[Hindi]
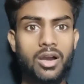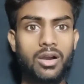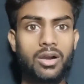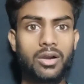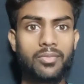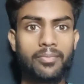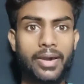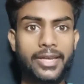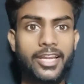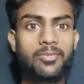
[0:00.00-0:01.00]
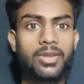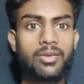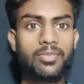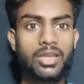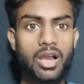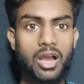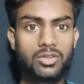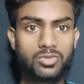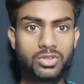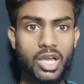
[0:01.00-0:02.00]
आ, मार्केट में अभी
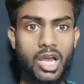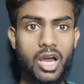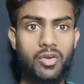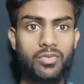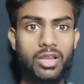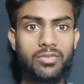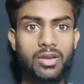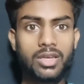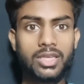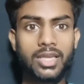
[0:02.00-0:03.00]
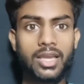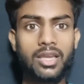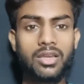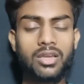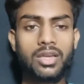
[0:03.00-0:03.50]
उतना अवेलेबल नहीं है